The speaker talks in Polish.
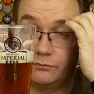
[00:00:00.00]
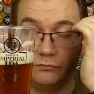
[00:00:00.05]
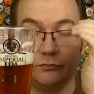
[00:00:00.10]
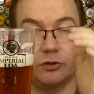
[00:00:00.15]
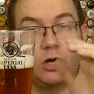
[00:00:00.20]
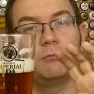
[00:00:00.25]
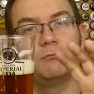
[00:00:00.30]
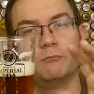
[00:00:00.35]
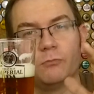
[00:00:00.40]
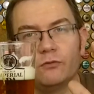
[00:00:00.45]

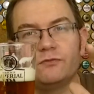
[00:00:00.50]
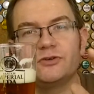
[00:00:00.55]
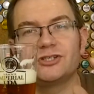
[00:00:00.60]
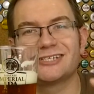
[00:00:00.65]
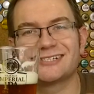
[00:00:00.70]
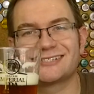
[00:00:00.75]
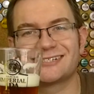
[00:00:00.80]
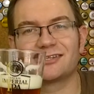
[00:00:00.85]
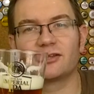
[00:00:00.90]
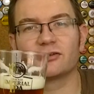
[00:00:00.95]
no mówi
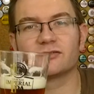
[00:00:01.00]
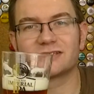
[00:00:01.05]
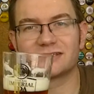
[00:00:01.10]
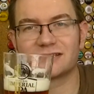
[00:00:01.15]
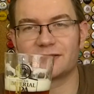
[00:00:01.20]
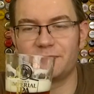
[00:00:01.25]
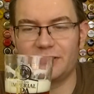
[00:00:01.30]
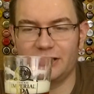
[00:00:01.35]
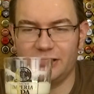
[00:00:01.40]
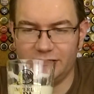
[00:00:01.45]
się, że to
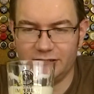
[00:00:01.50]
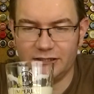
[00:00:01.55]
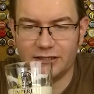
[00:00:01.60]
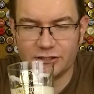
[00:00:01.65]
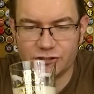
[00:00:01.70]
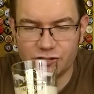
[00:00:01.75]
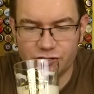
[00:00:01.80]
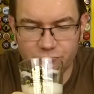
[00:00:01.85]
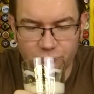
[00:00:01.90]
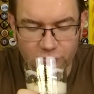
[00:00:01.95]
schmielenie
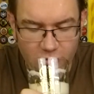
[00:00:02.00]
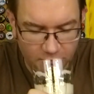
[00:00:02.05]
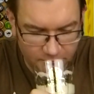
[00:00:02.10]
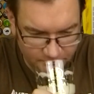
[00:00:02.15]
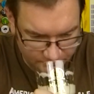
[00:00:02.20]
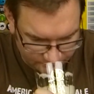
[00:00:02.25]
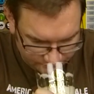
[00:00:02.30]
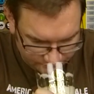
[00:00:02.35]
na zimno.